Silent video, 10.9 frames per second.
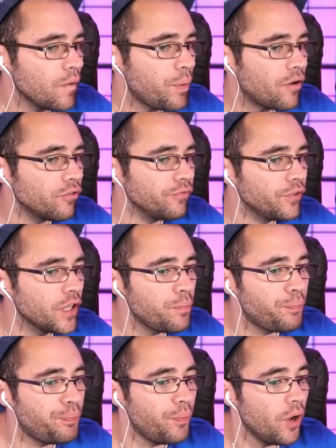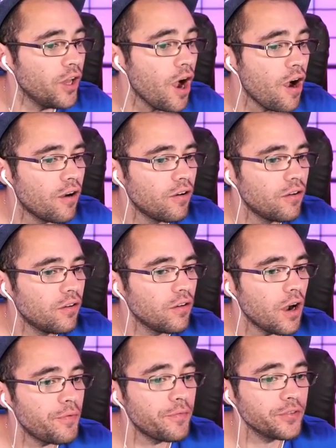Par contre, faudrait... Oh non
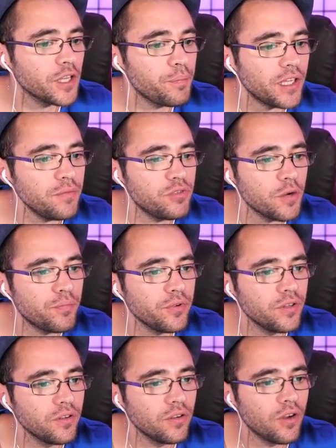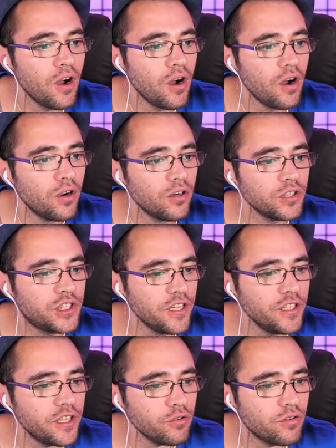Enfin, faudrait pas qu'il me chope, lui. Oh, je l'ai
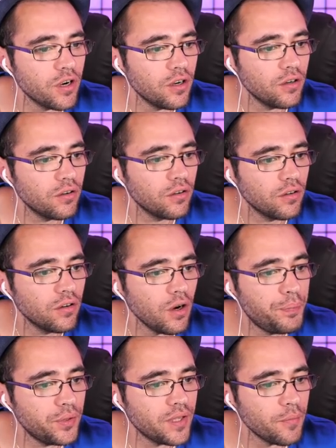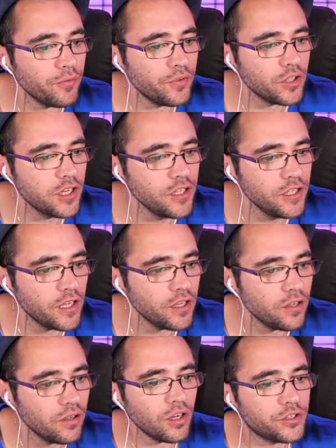niqué ou quoi Oh putain mon vieux, je l'ai
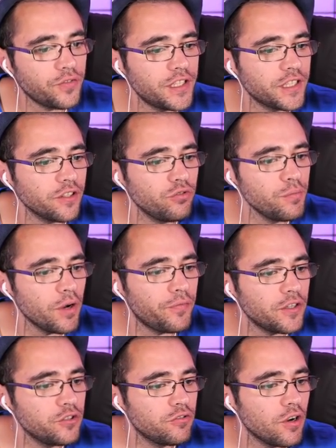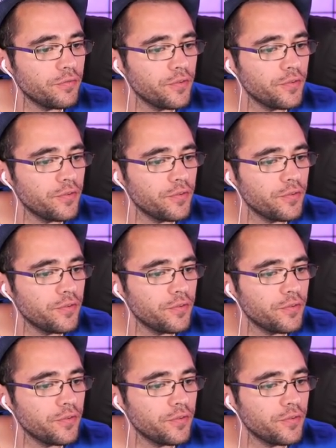niqué. Oh, je vais attirer tous les morphales du coin.